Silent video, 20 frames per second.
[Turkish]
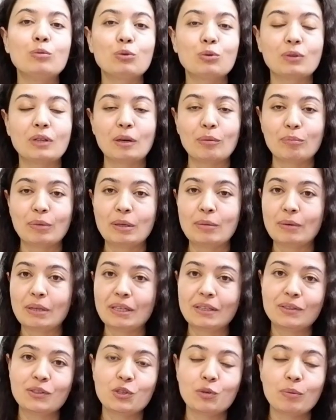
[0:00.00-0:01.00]
Buradan benimle
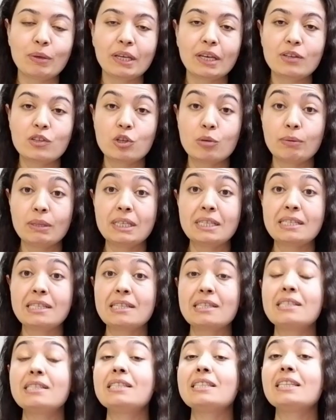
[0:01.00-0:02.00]
iletişime
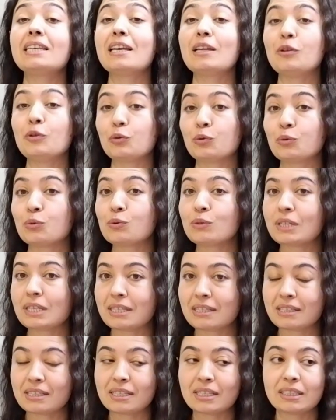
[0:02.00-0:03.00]
geçebilirsiniz. Geliyoruz
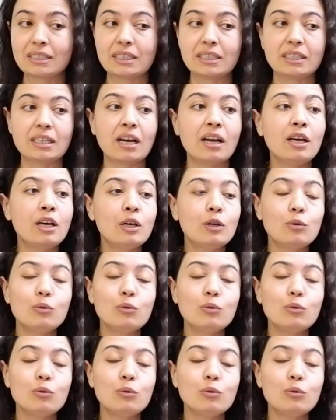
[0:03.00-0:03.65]
Haziran ayına.